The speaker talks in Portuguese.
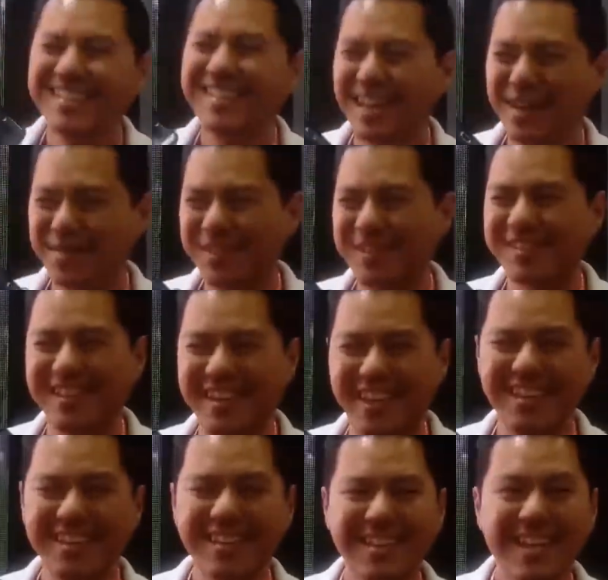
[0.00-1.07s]
Temos
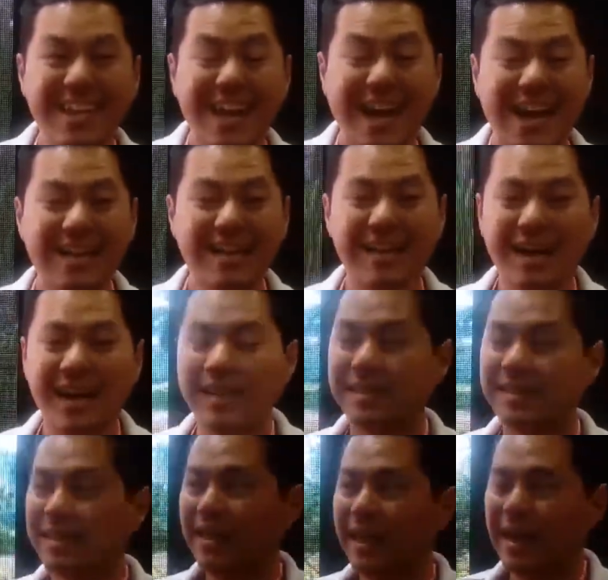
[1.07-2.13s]
sim.
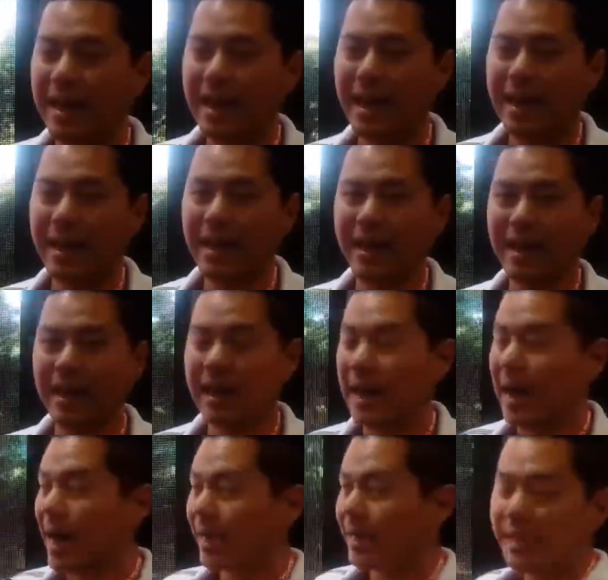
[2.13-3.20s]
Aliás, é,
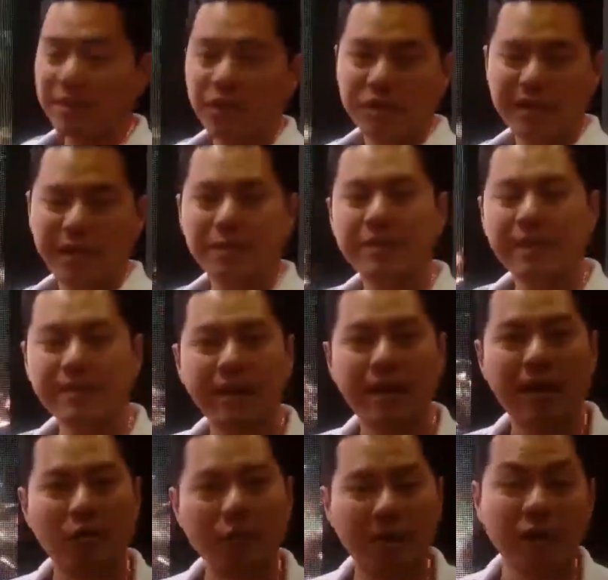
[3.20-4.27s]
aqui nós temos
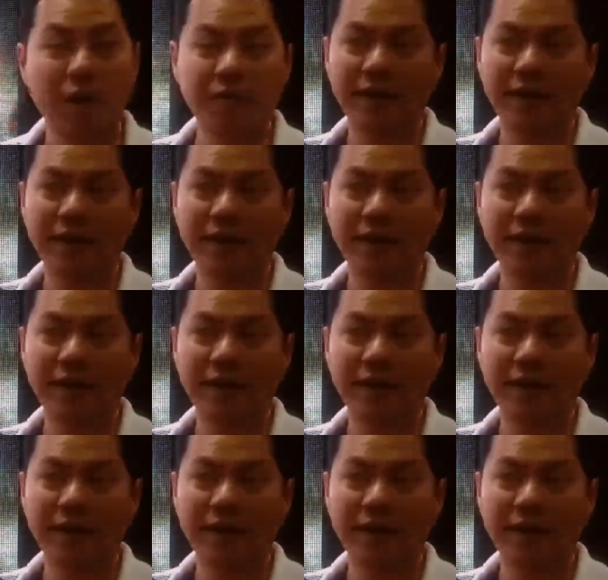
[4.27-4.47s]
essa, uma nova